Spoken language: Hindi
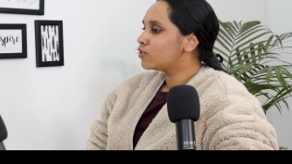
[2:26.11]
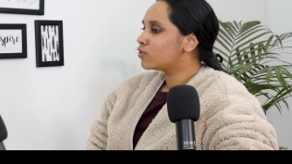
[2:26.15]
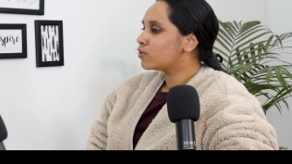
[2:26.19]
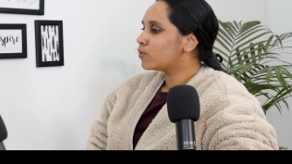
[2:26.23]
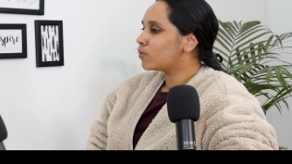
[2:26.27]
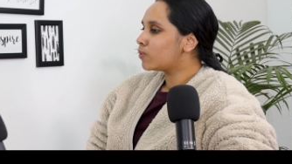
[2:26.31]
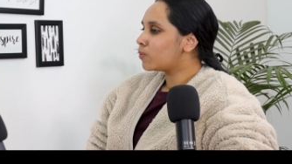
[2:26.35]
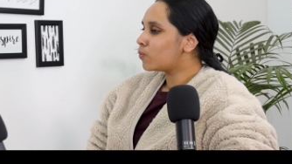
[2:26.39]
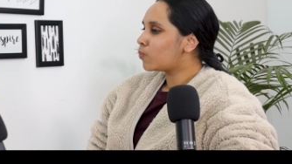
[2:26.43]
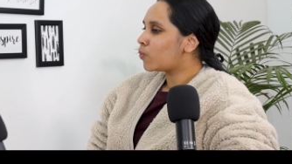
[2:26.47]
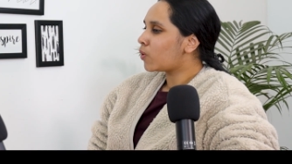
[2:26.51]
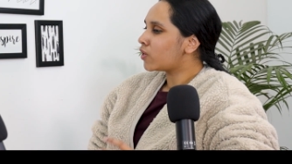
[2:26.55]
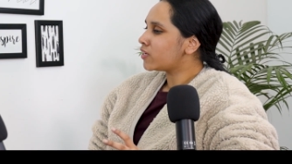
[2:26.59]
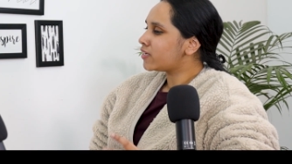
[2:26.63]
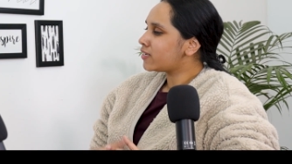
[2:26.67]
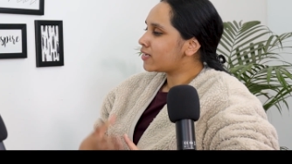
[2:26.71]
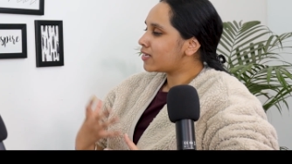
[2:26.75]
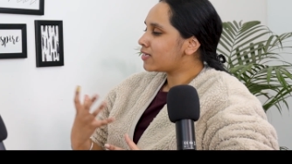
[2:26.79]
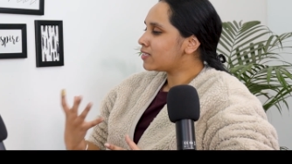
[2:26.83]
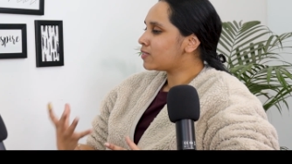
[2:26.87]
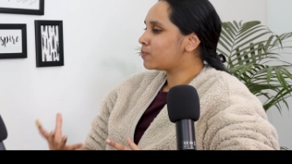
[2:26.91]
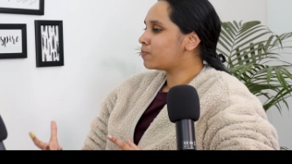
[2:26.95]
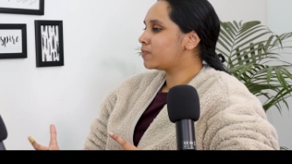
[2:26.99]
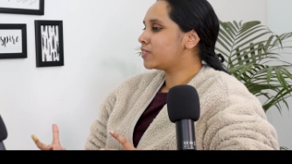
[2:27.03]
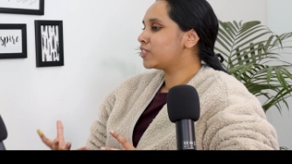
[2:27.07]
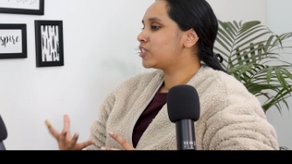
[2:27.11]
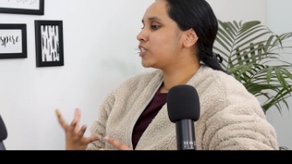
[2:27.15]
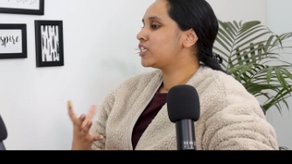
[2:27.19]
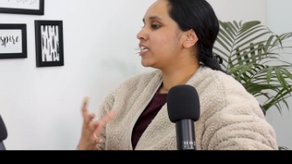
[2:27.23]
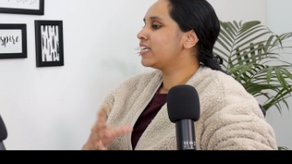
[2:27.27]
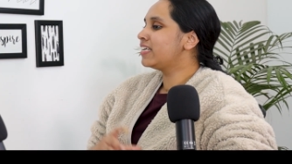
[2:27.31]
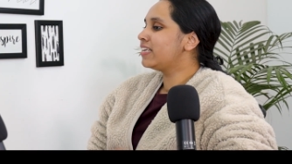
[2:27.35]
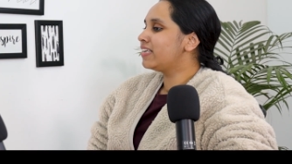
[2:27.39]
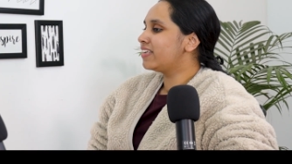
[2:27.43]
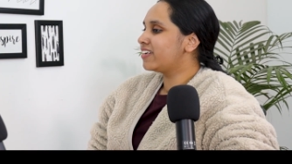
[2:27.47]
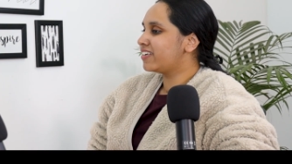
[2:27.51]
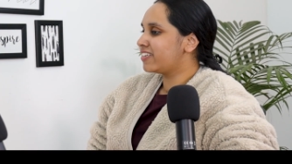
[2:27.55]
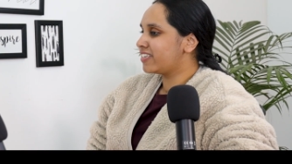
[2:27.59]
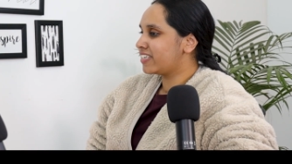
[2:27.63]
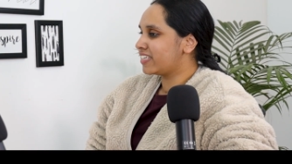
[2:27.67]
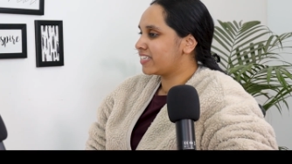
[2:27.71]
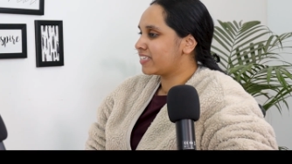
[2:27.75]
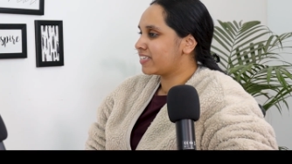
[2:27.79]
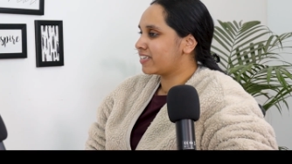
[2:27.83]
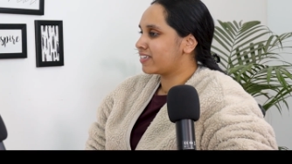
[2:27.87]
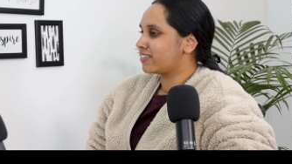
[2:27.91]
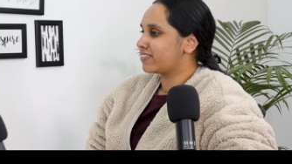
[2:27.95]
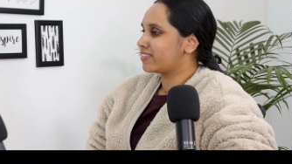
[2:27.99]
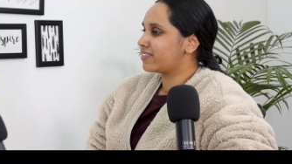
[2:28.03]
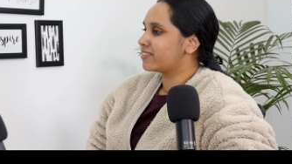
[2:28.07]
सो वॉट डज मशीन
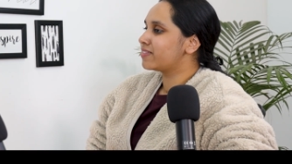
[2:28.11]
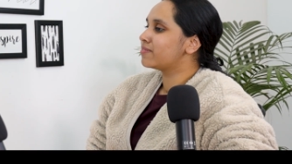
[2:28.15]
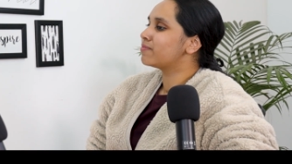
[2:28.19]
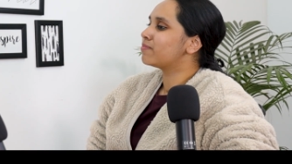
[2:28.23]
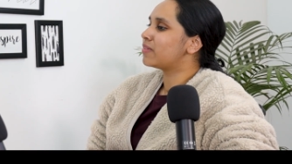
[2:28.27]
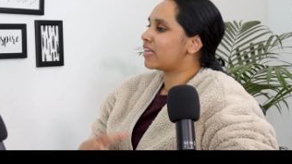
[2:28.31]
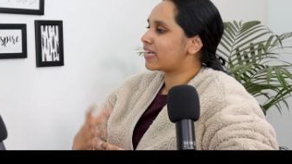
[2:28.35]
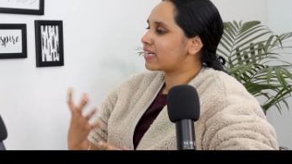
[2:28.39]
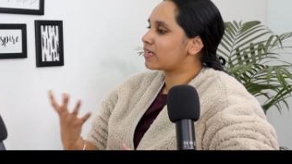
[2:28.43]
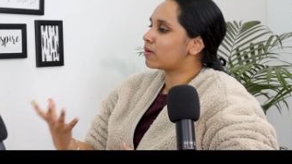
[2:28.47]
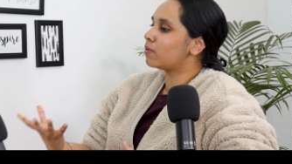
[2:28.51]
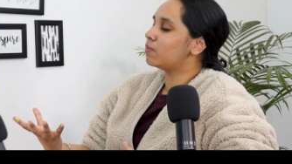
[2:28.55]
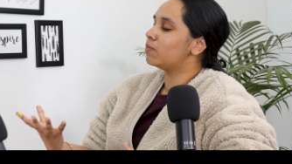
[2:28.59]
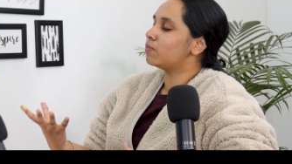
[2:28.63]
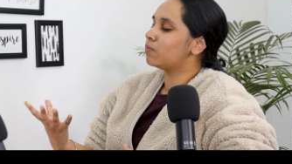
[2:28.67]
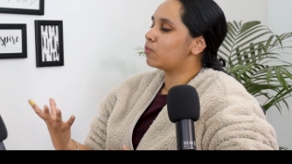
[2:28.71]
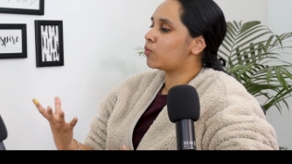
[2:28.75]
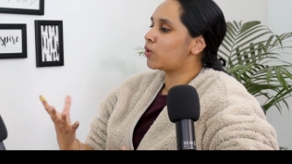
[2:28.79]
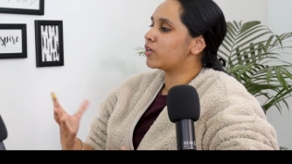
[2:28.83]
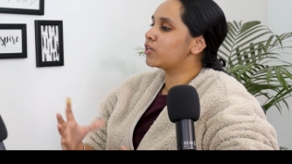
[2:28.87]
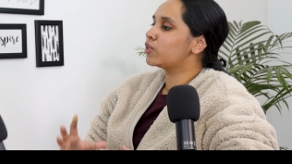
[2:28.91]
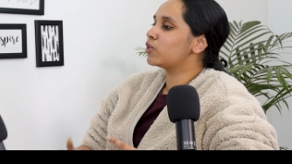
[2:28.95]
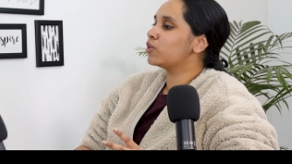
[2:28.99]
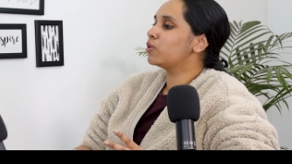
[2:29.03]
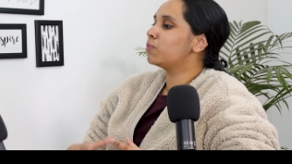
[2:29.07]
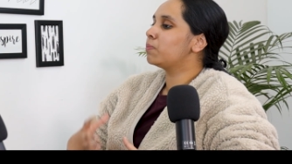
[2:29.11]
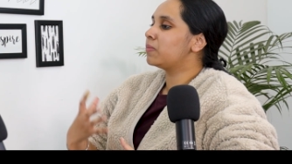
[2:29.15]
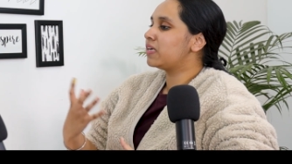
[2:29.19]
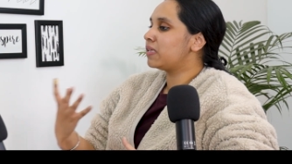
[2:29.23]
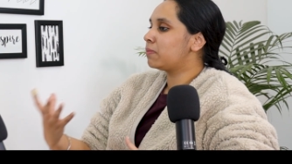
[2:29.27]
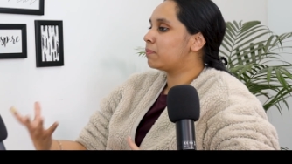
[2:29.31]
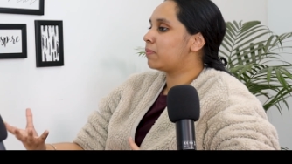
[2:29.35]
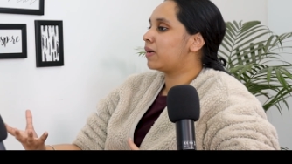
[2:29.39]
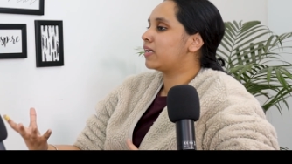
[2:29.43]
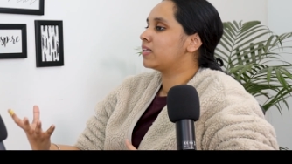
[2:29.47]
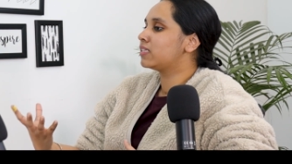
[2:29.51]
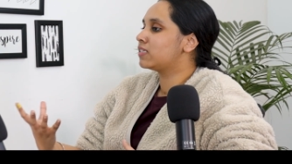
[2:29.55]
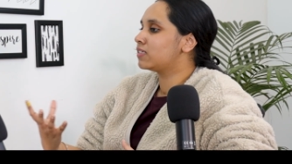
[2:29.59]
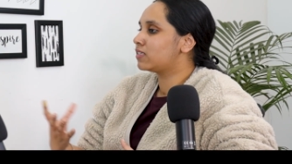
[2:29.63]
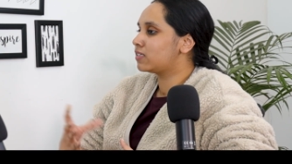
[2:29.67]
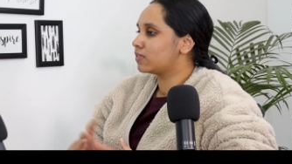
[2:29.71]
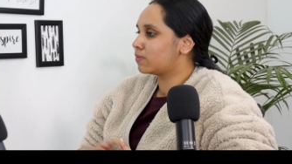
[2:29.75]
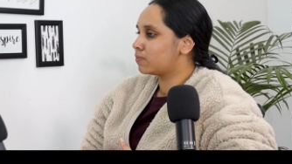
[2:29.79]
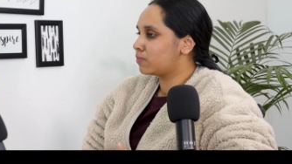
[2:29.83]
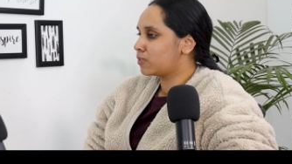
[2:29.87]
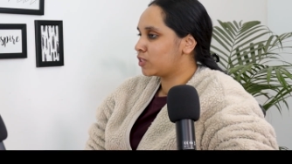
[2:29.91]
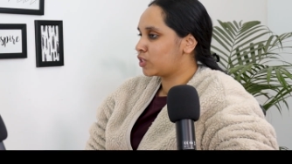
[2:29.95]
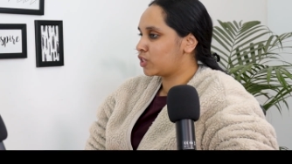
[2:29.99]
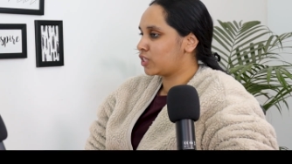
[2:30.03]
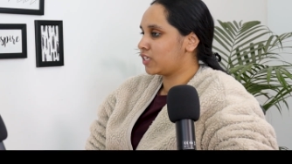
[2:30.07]
लर्निंग इज लाइक वॉट डू यू मीन बाय द
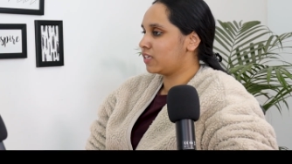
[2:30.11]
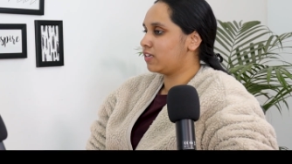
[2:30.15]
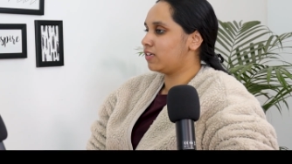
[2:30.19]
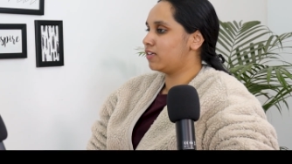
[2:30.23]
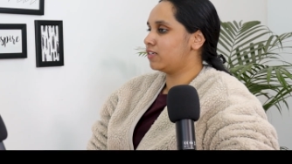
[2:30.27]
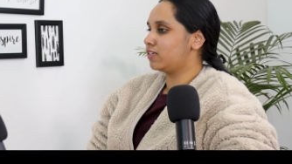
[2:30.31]
टर्म मशीन